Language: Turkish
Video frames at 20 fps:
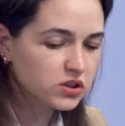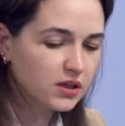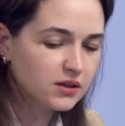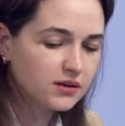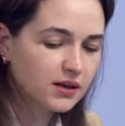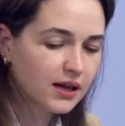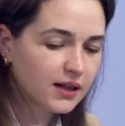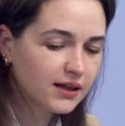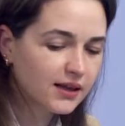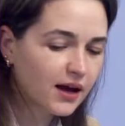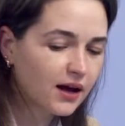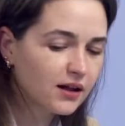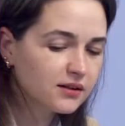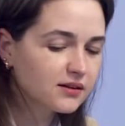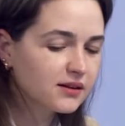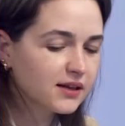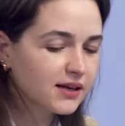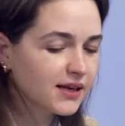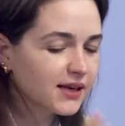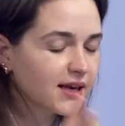tehlike
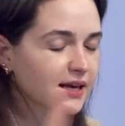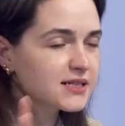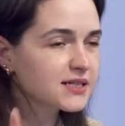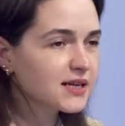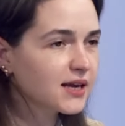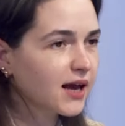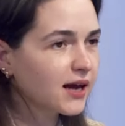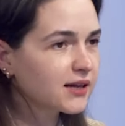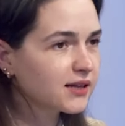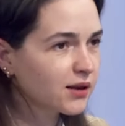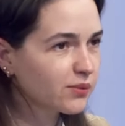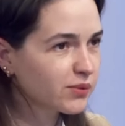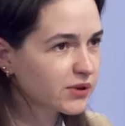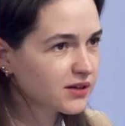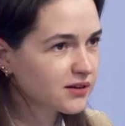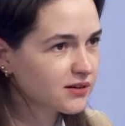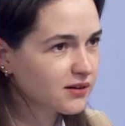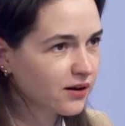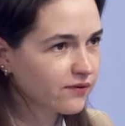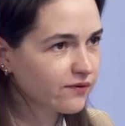altındaki gezegen diye bir
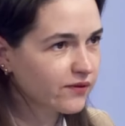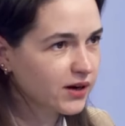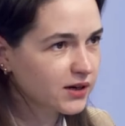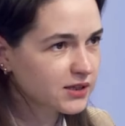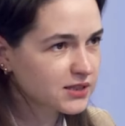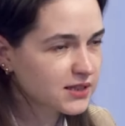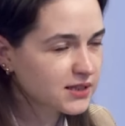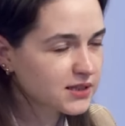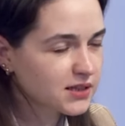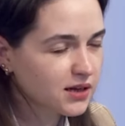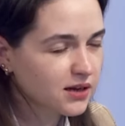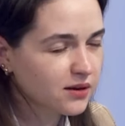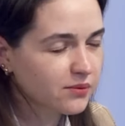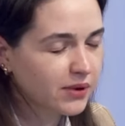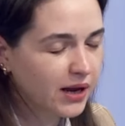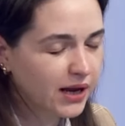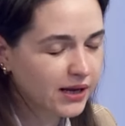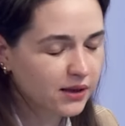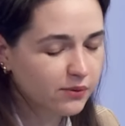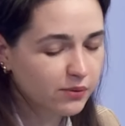kitap var. size
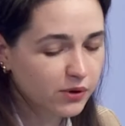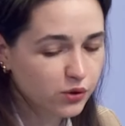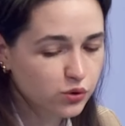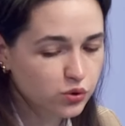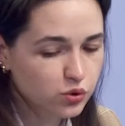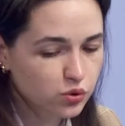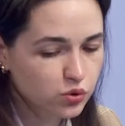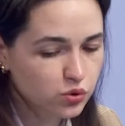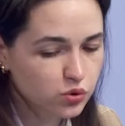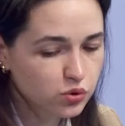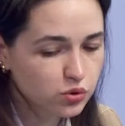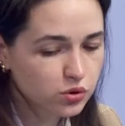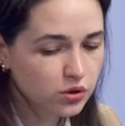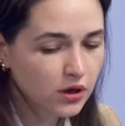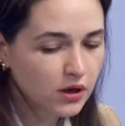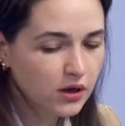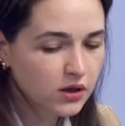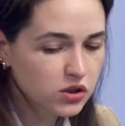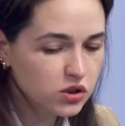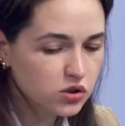belki biliyorsunuzdur.
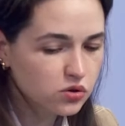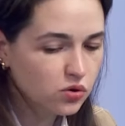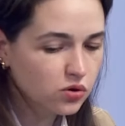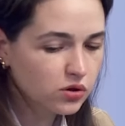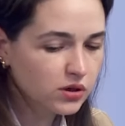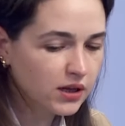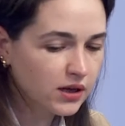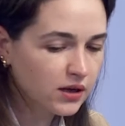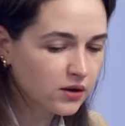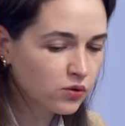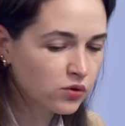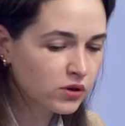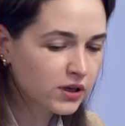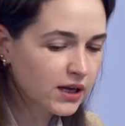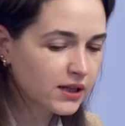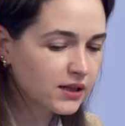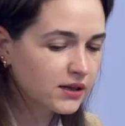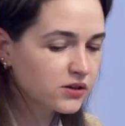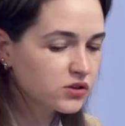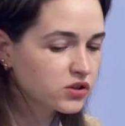İşte orada
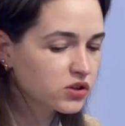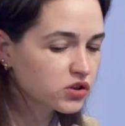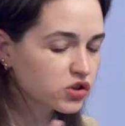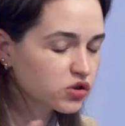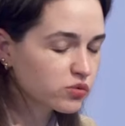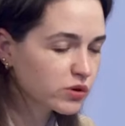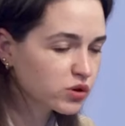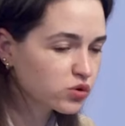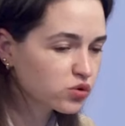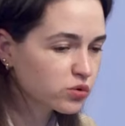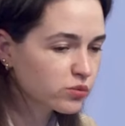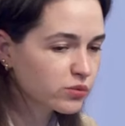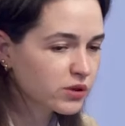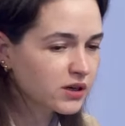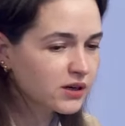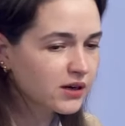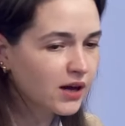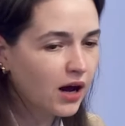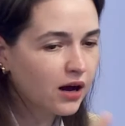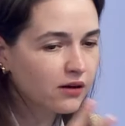ülkelerin çatışma durumları,
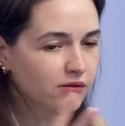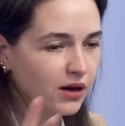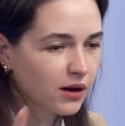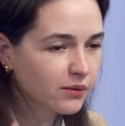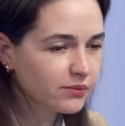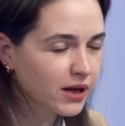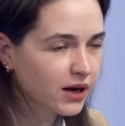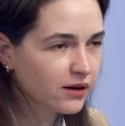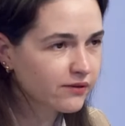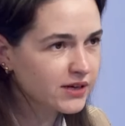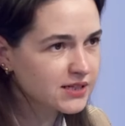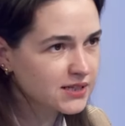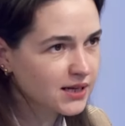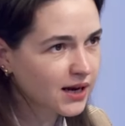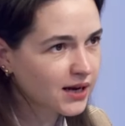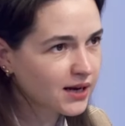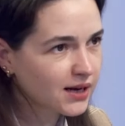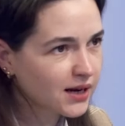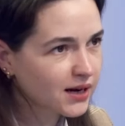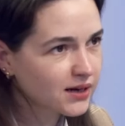kavramlar
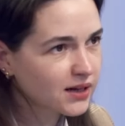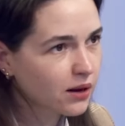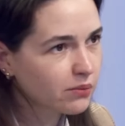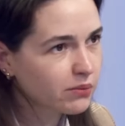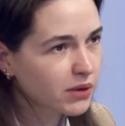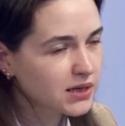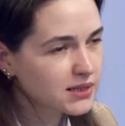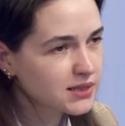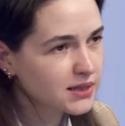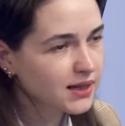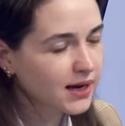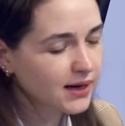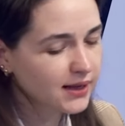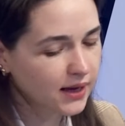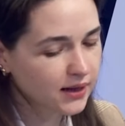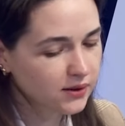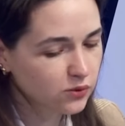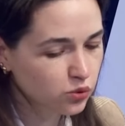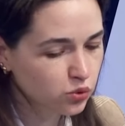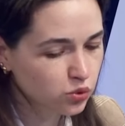vesairelerden
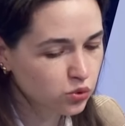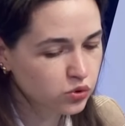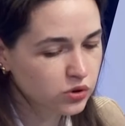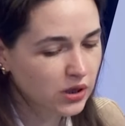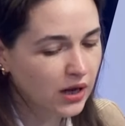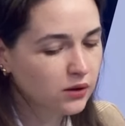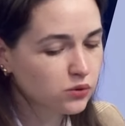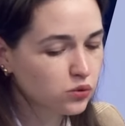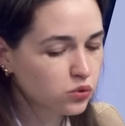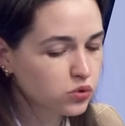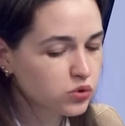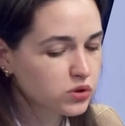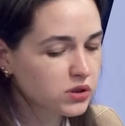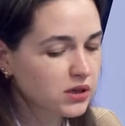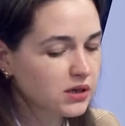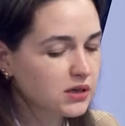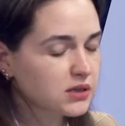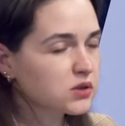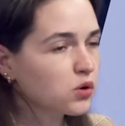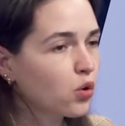bahsederken ulusal,
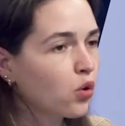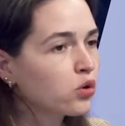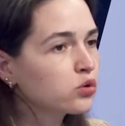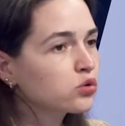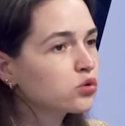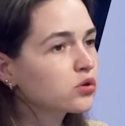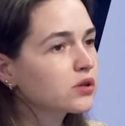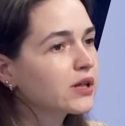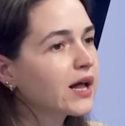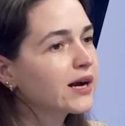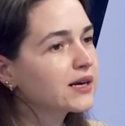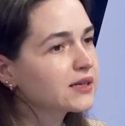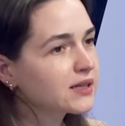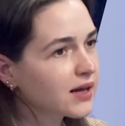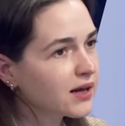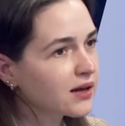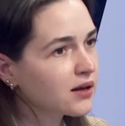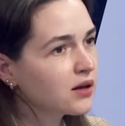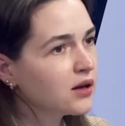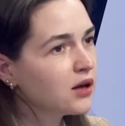uluslararası örgütler
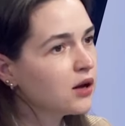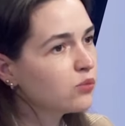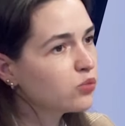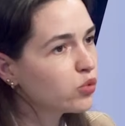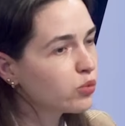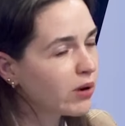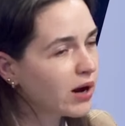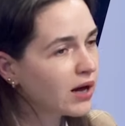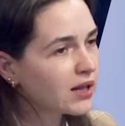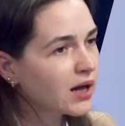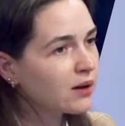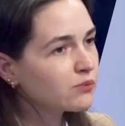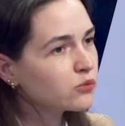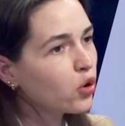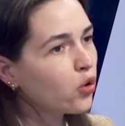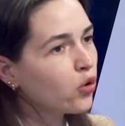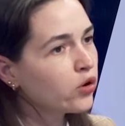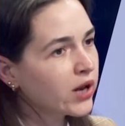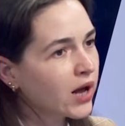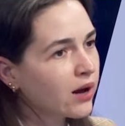de bu bağlamda
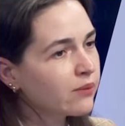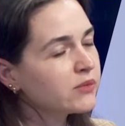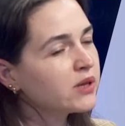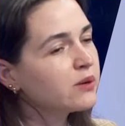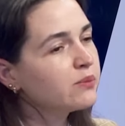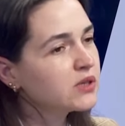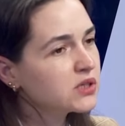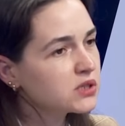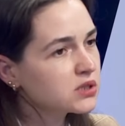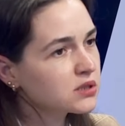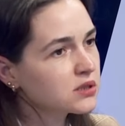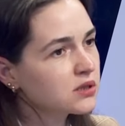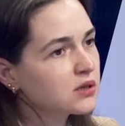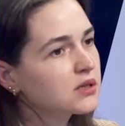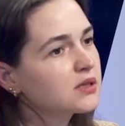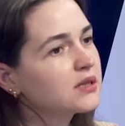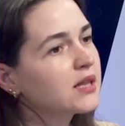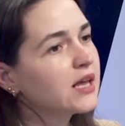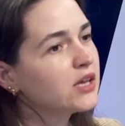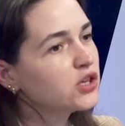önemli bir
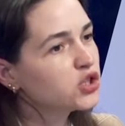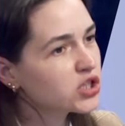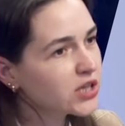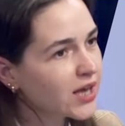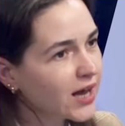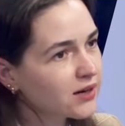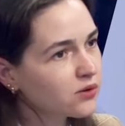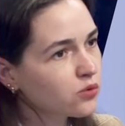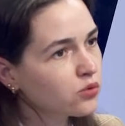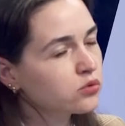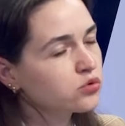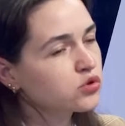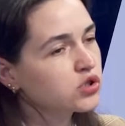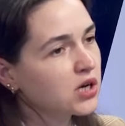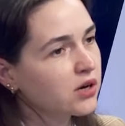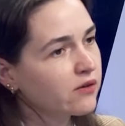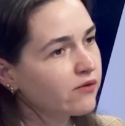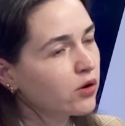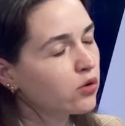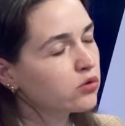değişken
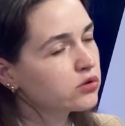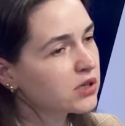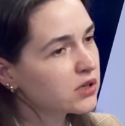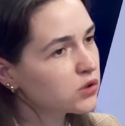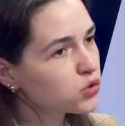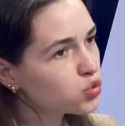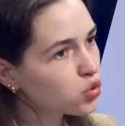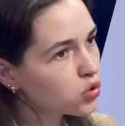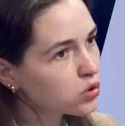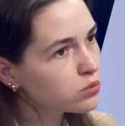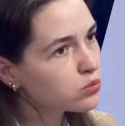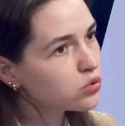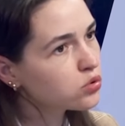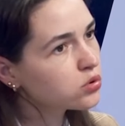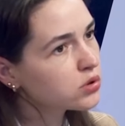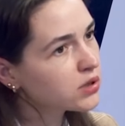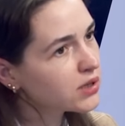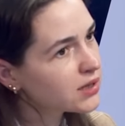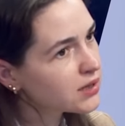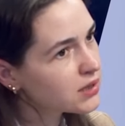olacak ve onların
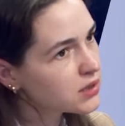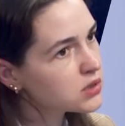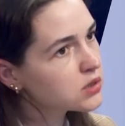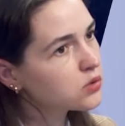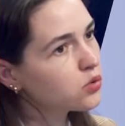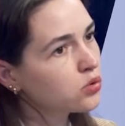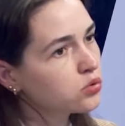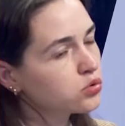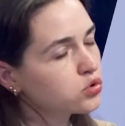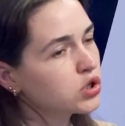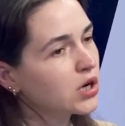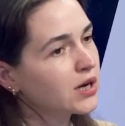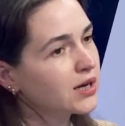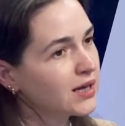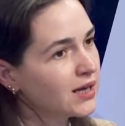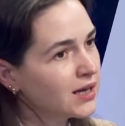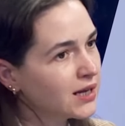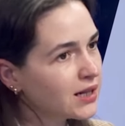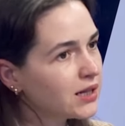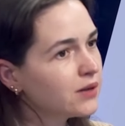sorumlulukları nasıl olacak?
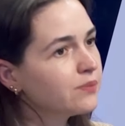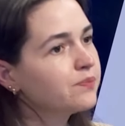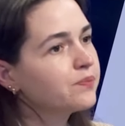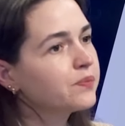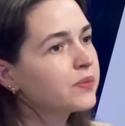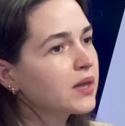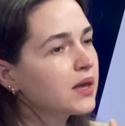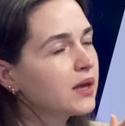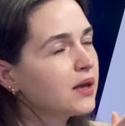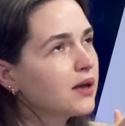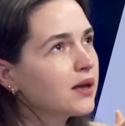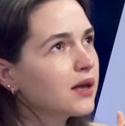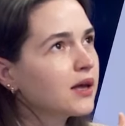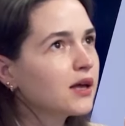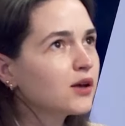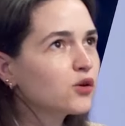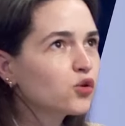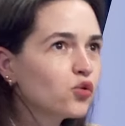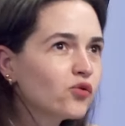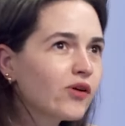iklim? e,
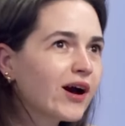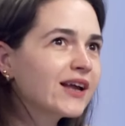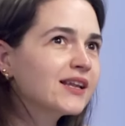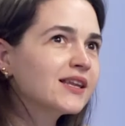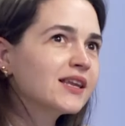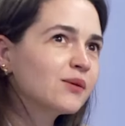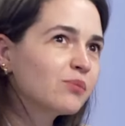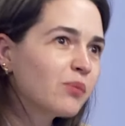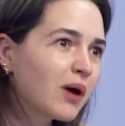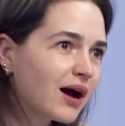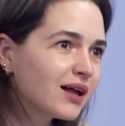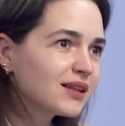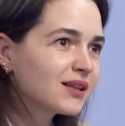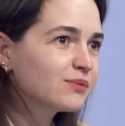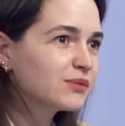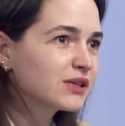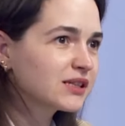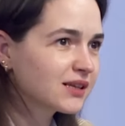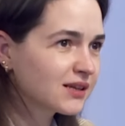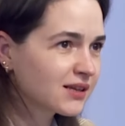güvenliği
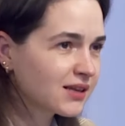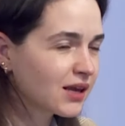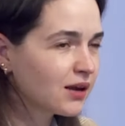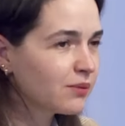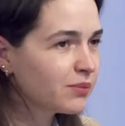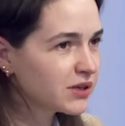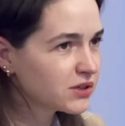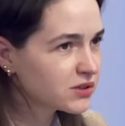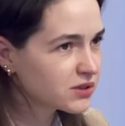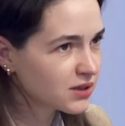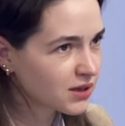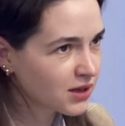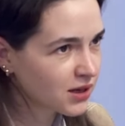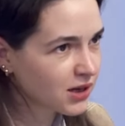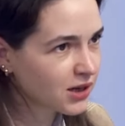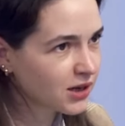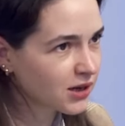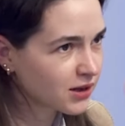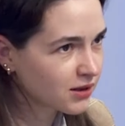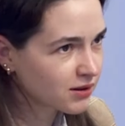bağlamında diye bir
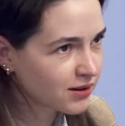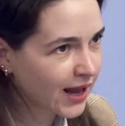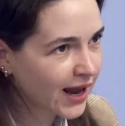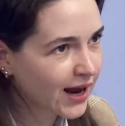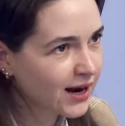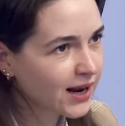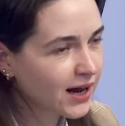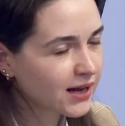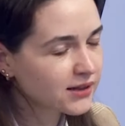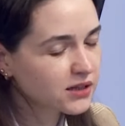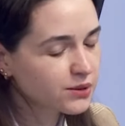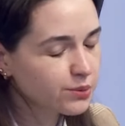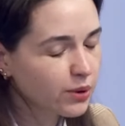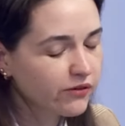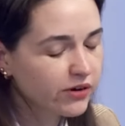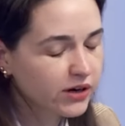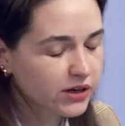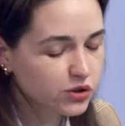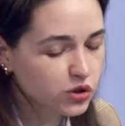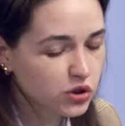e, değerlendirme
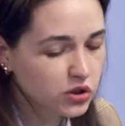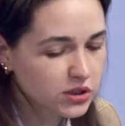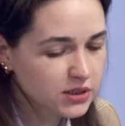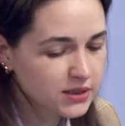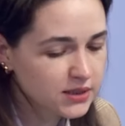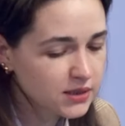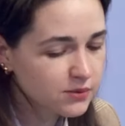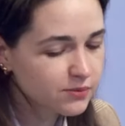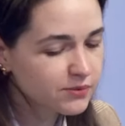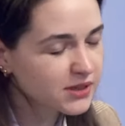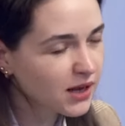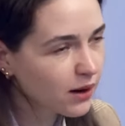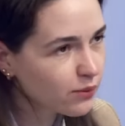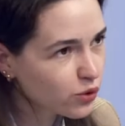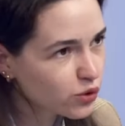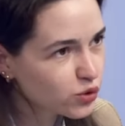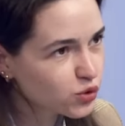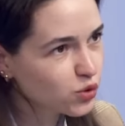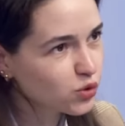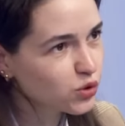var açıkçası. Tam
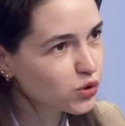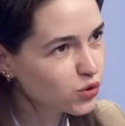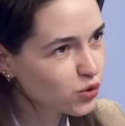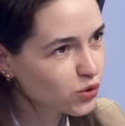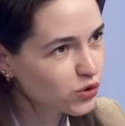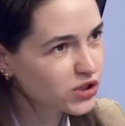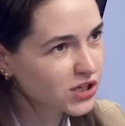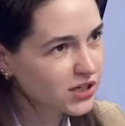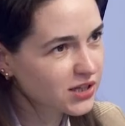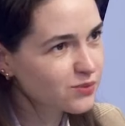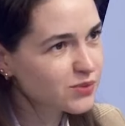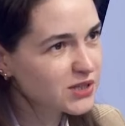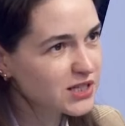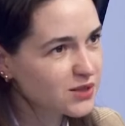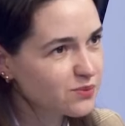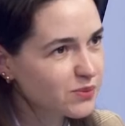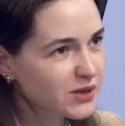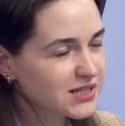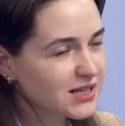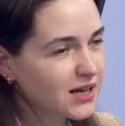o soruyu soracaktım siz
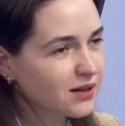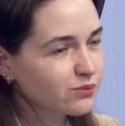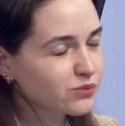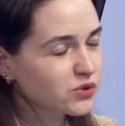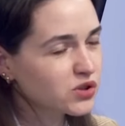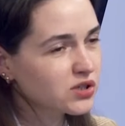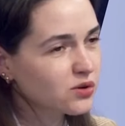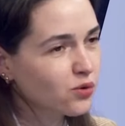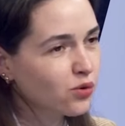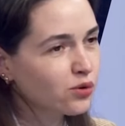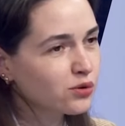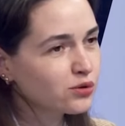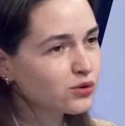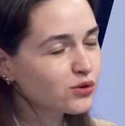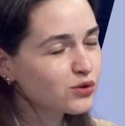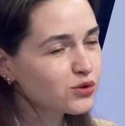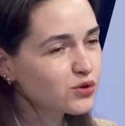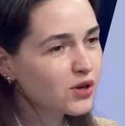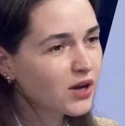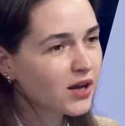pas atmış
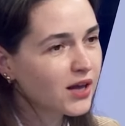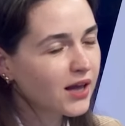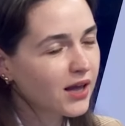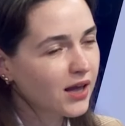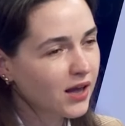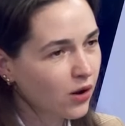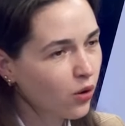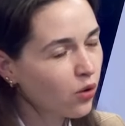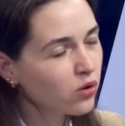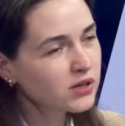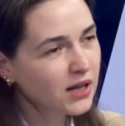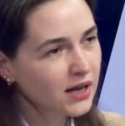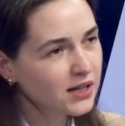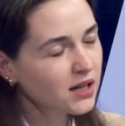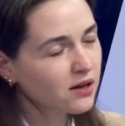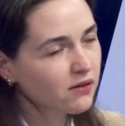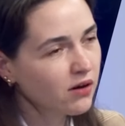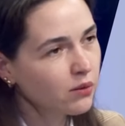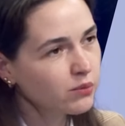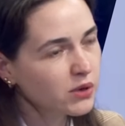oldunuz. E, oradan
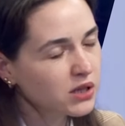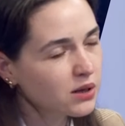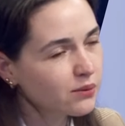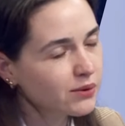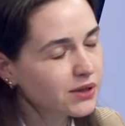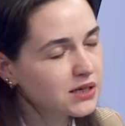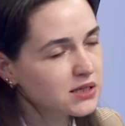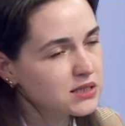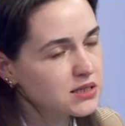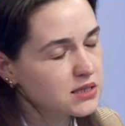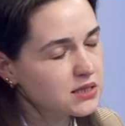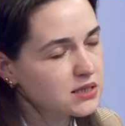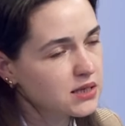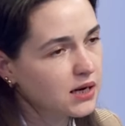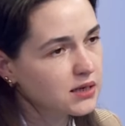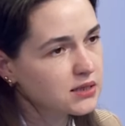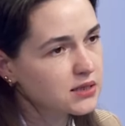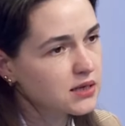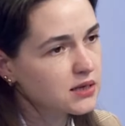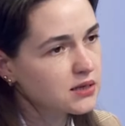devam edebiliriz
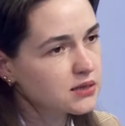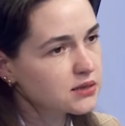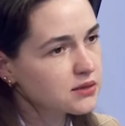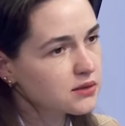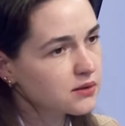isterseniz.